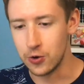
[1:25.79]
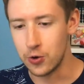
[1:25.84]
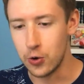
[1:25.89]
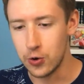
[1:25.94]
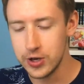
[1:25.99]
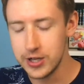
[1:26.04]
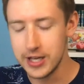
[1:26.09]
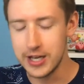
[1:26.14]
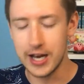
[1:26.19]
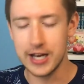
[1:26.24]

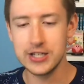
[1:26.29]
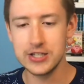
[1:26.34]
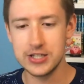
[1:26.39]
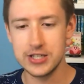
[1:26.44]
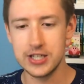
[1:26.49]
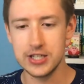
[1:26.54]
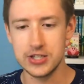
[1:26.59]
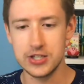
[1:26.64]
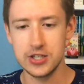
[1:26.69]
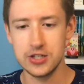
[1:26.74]
これに関
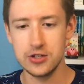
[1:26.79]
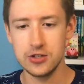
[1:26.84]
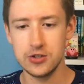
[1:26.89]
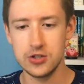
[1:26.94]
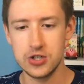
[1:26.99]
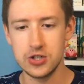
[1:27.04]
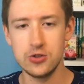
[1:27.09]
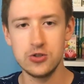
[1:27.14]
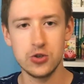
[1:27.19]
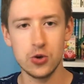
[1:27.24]
して
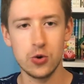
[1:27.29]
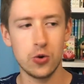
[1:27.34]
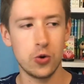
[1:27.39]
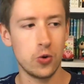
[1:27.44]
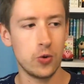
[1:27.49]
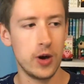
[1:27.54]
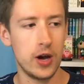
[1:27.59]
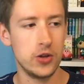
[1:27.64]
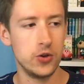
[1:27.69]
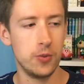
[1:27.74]
知る情
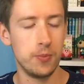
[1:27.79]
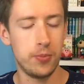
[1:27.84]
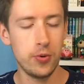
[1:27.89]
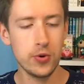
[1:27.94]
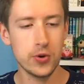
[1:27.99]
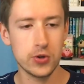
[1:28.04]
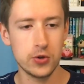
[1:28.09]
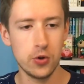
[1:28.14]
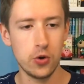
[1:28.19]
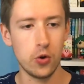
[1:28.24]
報は
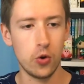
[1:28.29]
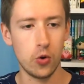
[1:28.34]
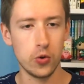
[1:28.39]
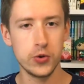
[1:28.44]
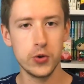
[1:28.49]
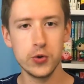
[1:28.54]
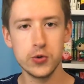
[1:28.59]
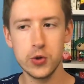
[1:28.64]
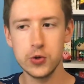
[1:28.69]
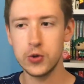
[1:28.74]
僕と
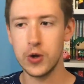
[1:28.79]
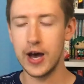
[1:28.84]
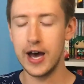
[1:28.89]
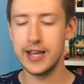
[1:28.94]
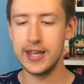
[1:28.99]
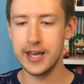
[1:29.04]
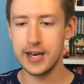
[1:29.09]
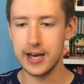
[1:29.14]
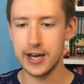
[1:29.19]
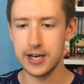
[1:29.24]
弟と
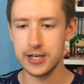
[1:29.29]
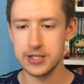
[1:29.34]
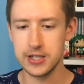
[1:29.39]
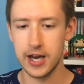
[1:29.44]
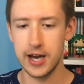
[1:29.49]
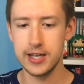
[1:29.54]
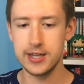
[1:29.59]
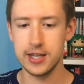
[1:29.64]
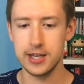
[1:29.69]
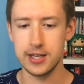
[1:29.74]
姉からしか
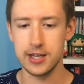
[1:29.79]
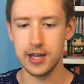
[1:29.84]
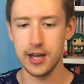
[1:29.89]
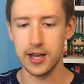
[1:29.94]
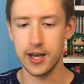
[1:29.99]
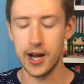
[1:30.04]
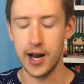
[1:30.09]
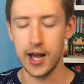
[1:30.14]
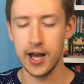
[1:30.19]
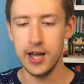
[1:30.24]
入ってきてな
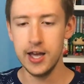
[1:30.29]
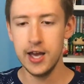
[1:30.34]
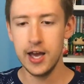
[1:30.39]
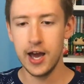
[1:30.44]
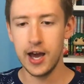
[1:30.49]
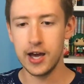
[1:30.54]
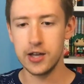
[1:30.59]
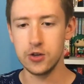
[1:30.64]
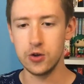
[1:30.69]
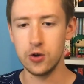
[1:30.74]
いから、
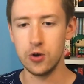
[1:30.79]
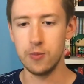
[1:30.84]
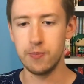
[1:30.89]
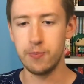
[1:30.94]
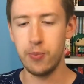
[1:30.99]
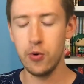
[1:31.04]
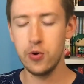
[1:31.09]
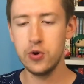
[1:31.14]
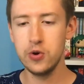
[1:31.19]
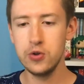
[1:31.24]

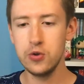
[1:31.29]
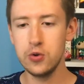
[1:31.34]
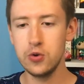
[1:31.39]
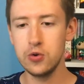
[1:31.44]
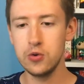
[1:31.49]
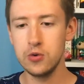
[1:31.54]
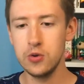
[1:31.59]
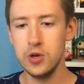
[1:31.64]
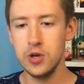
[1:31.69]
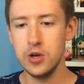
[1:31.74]
僕
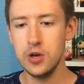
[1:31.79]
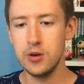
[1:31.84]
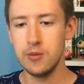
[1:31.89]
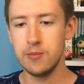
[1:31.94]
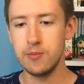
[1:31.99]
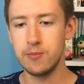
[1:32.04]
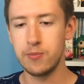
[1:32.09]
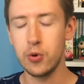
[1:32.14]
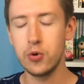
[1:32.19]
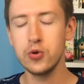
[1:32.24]
の
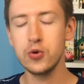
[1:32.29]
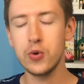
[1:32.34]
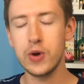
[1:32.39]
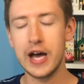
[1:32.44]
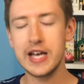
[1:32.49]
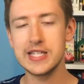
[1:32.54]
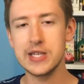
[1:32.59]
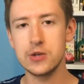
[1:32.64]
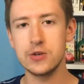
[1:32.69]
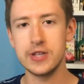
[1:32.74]

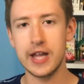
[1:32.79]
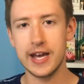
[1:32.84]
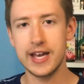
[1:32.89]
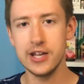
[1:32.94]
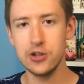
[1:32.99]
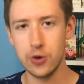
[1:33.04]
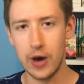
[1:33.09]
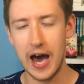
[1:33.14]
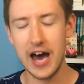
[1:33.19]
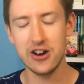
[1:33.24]
家族だ
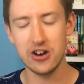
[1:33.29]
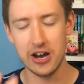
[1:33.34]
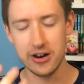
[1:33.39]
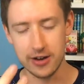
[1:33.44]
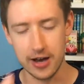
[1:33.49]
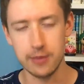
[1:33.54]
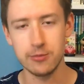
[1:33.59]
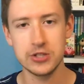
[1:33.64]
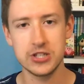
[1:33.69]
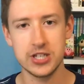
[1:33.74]
けのあるあ
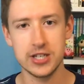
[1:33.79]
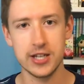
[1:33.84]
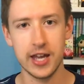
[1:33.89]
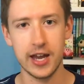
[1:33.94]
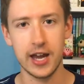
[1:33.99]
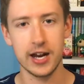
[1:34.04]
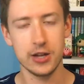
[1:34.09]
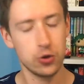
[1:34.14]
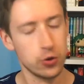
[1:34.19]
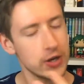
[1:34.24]
るかもしれな
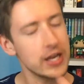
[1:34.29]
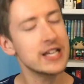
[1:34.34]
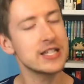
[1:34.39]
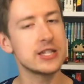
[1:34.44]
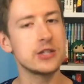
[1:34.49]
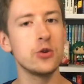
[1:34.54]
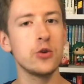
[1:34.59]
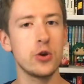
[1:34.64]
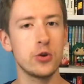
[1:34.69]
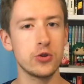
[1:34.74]
いから、とりあえ
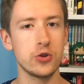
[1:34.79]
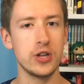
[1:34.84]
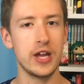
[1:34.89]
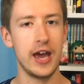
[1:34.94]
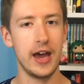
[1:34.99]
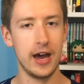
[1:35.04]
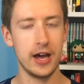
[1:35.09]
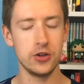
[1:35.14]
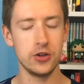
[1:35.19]
ずそういうことで、エ